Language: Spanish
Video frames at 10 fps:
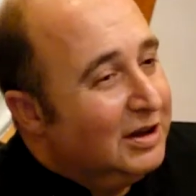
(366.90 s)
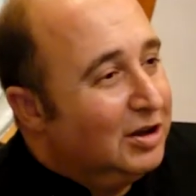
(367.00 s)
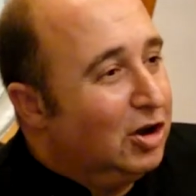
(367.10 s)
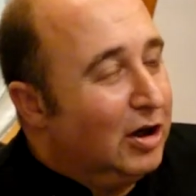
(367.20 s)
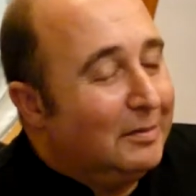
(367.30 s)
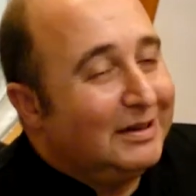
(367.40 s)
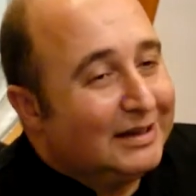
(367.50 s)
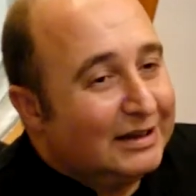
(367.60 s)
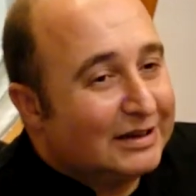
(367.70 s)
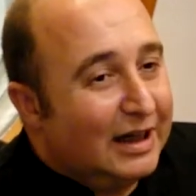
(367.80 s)
no, la
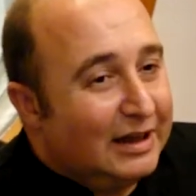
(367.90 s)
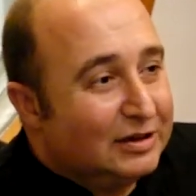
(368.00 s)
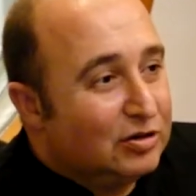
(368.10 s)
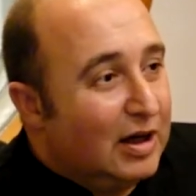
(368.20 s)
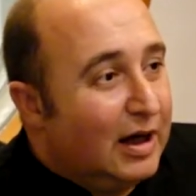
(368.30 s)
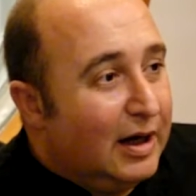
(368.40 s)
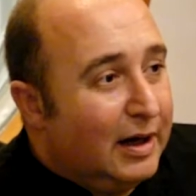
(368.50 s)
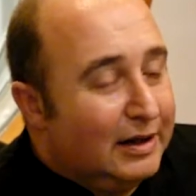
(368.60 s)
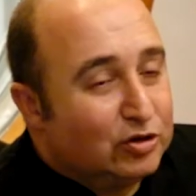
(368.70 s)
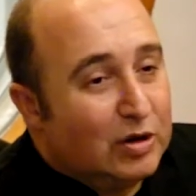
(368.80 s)
ventresca es una,
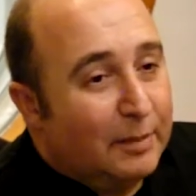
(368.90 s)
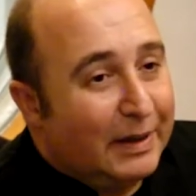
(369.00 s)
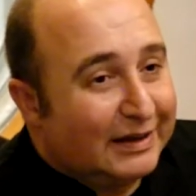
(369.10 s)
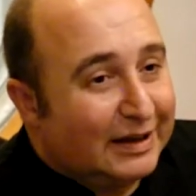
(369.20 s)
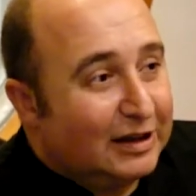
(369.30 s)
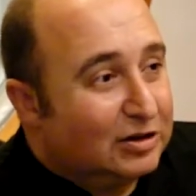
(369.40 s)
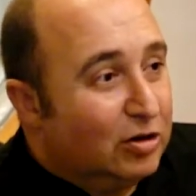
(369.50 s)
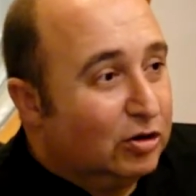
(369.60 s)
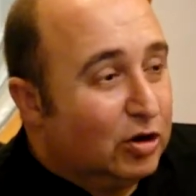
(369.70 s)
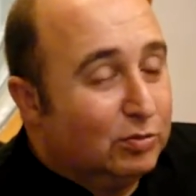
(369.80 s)
es una parte que
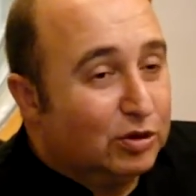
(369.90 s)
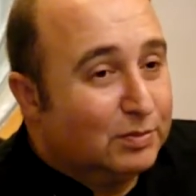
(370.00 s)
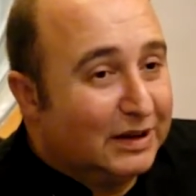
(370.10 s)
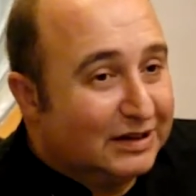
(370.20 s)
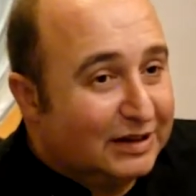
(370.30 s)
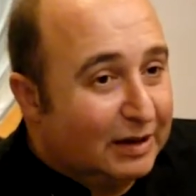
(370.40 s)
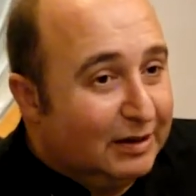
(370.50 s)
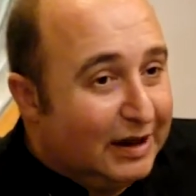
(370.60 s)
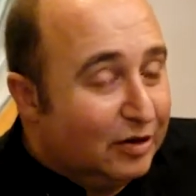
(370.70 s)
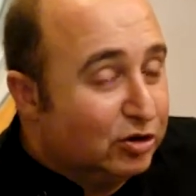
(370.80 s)
son los lomos más
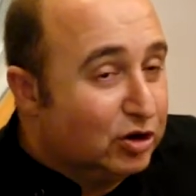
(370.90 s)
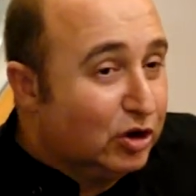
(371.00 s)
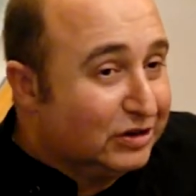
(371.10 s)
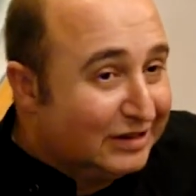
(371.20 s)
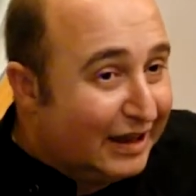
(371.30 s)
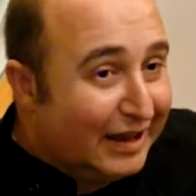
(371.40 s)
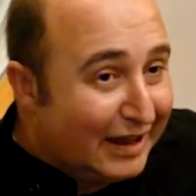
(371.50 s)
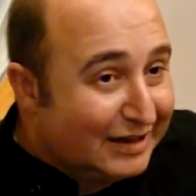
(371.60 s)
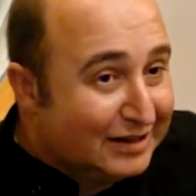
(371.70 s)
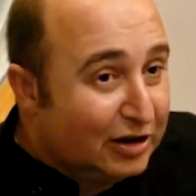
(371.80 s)
entrevenados, no está
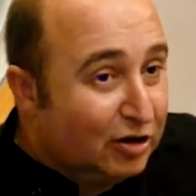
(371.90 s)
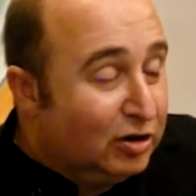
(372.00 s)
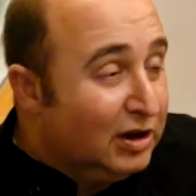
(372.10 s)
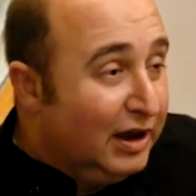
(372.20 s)
nada seco.